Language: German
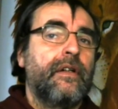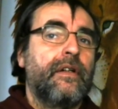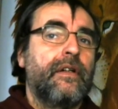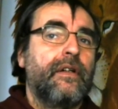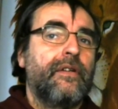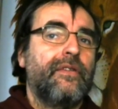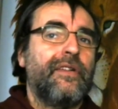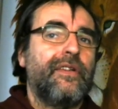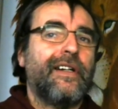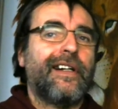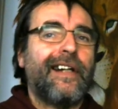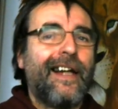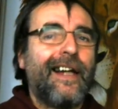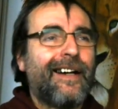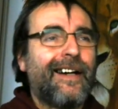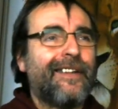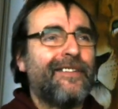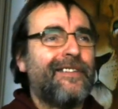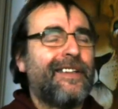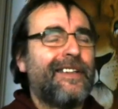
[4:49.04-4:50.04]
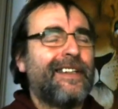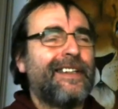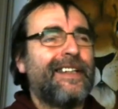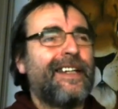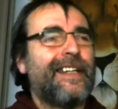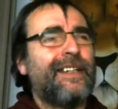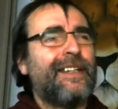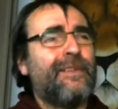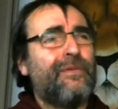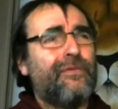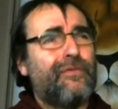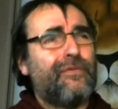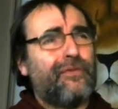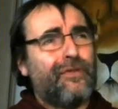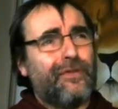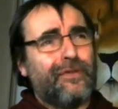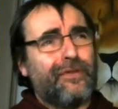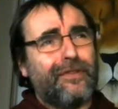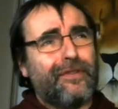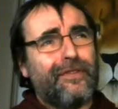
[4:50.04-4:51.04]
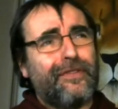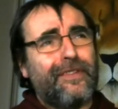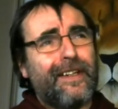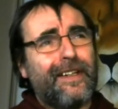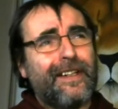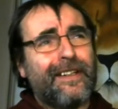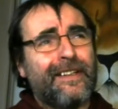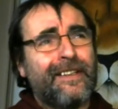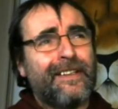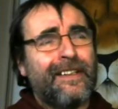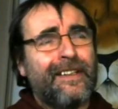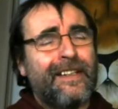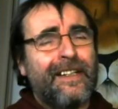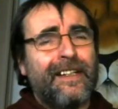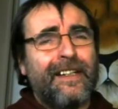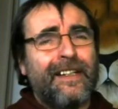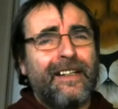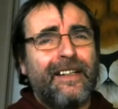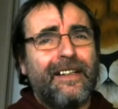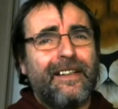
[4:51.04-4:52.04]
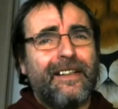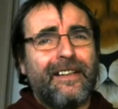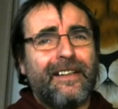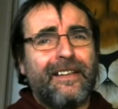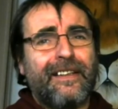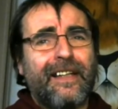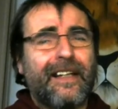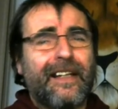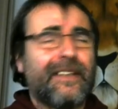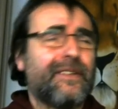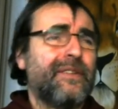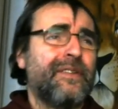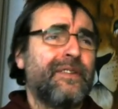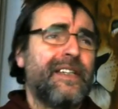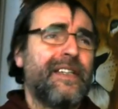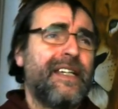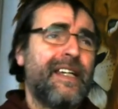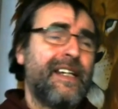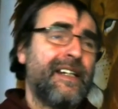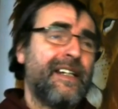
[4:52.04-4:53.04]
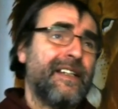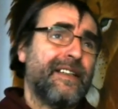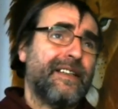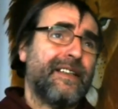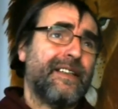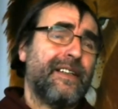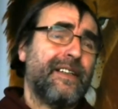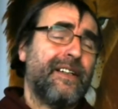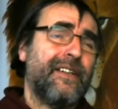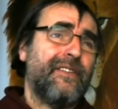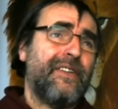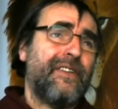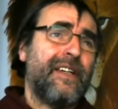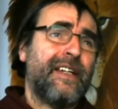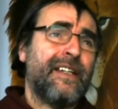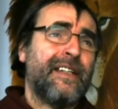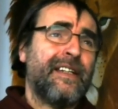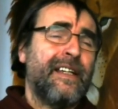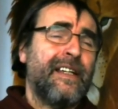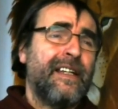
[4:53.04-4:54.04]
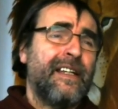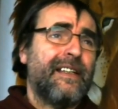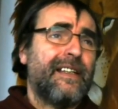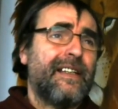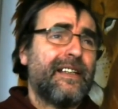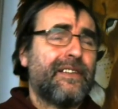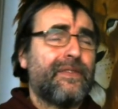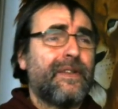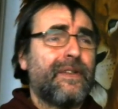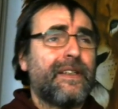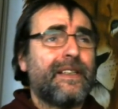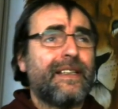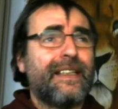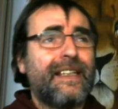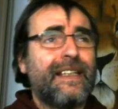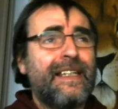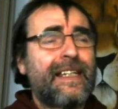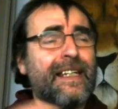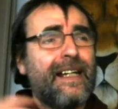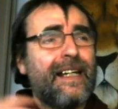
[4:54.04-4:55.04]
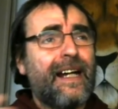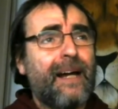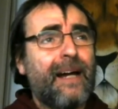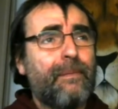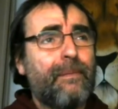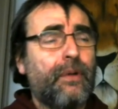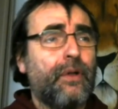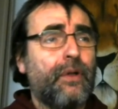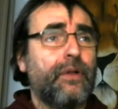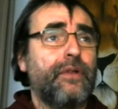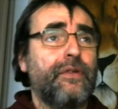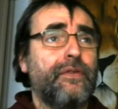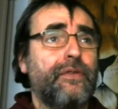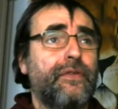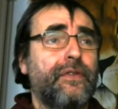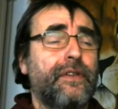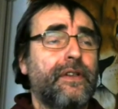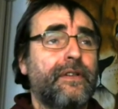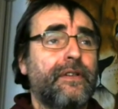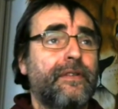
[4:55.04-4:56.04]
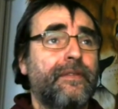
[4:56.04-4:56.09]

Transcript: Wir klagen wegen der Impfung, wegen äh, das und jenes, äh, wegen das, was hier abläuft.